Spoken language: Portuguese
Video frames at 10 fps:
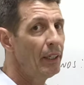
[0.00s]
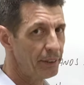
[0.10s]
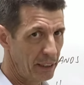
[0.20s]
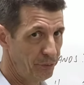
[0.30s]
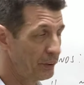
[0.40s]

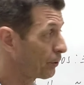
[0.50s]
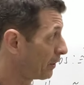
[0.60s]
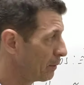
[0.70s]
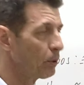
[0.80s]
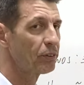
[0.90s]
Tem vídeo
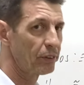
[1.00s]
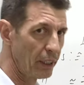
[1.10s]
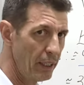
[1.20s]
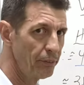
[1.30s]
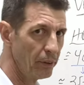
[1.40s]
aqui
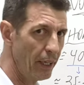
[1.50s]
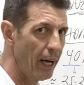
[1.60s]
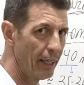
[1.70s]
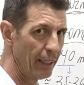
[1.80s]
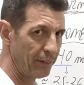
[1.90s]
mostrando né,
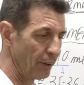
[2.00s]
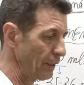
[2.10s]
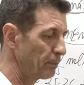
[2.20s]
a relação da